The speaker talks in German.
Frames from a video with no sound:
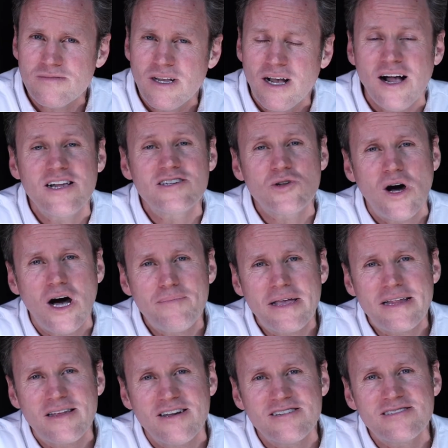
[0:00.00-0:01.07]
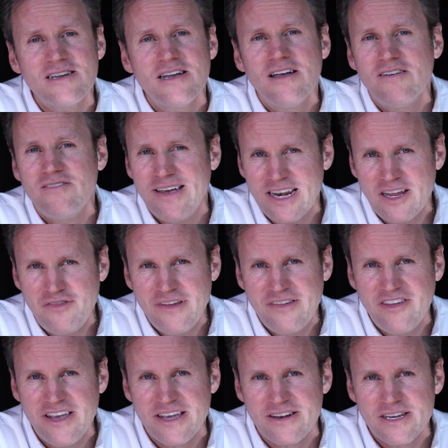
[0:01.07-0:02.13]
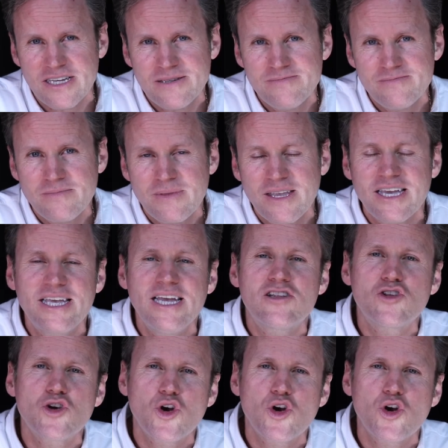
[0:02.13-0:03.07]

Also habe ich das verifiziert. Ich ging zu